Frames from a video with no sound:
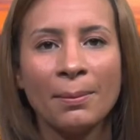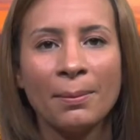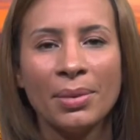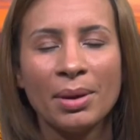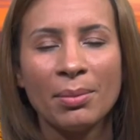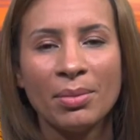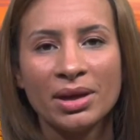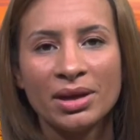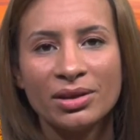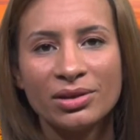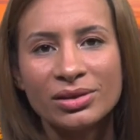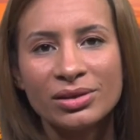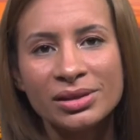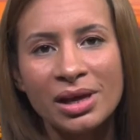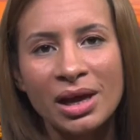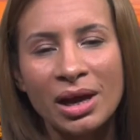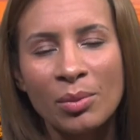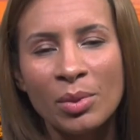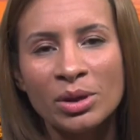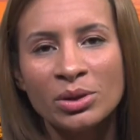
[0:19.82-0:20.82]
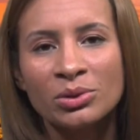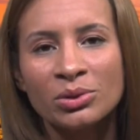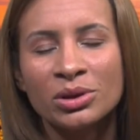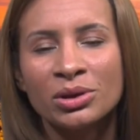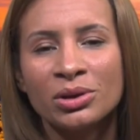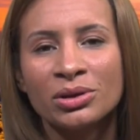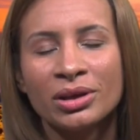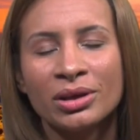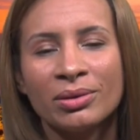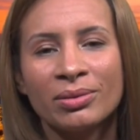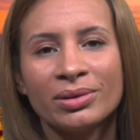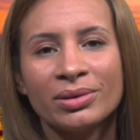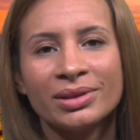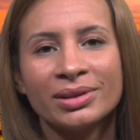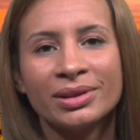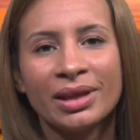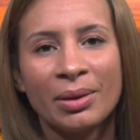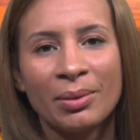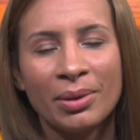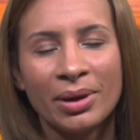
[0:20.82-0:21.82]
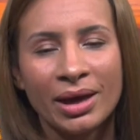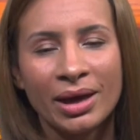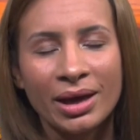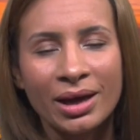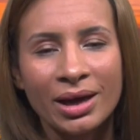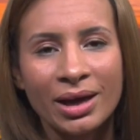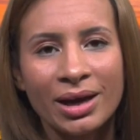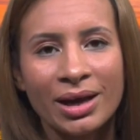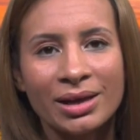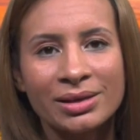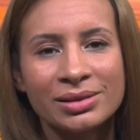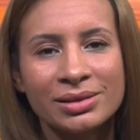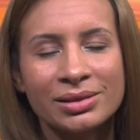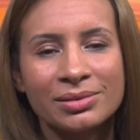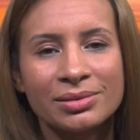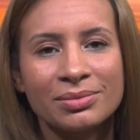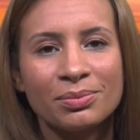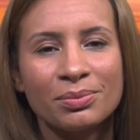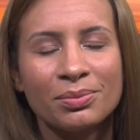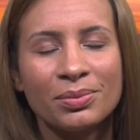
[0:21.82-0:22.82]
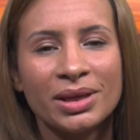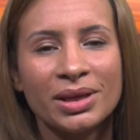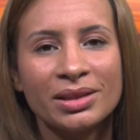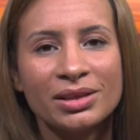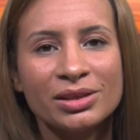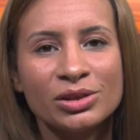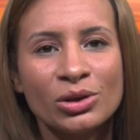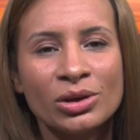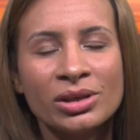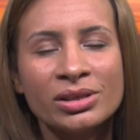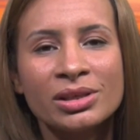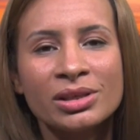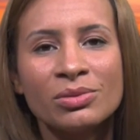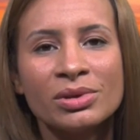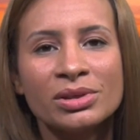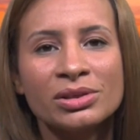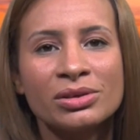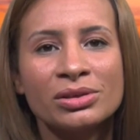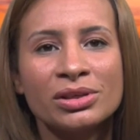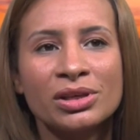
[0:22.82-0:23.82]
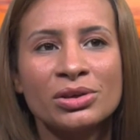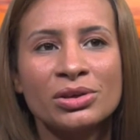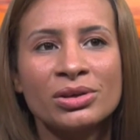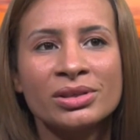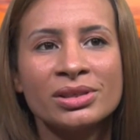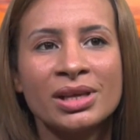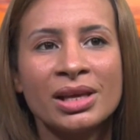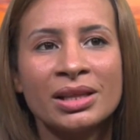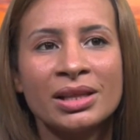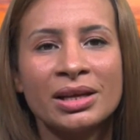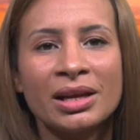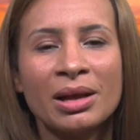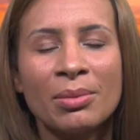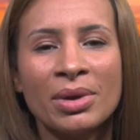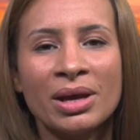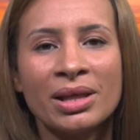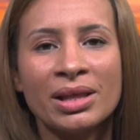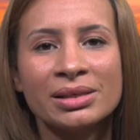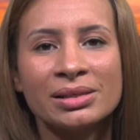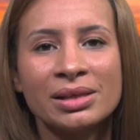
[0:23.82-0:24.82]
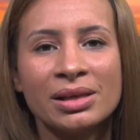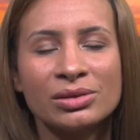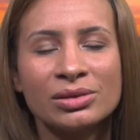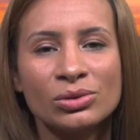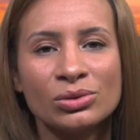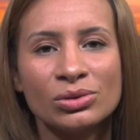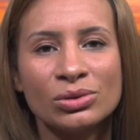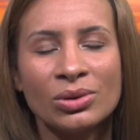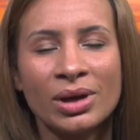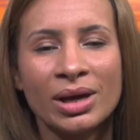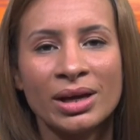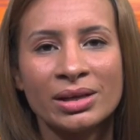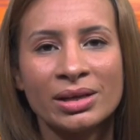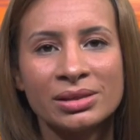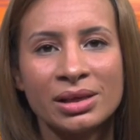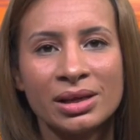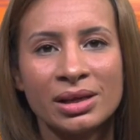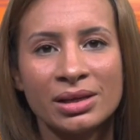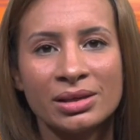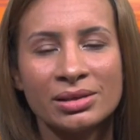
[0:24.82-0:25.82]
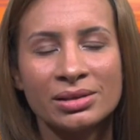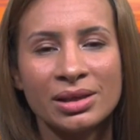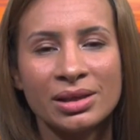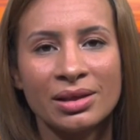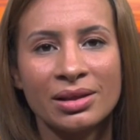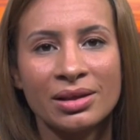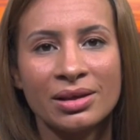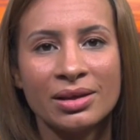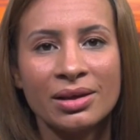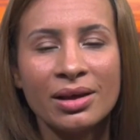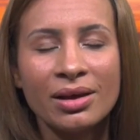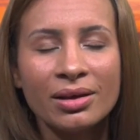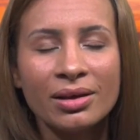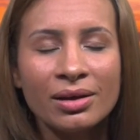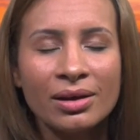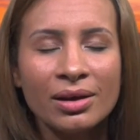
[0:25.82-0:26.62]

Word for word: Bienvenidos sean a Matutino TV, que las bendiciones de nuestro Señor sean derramadas en sus hogares en este día.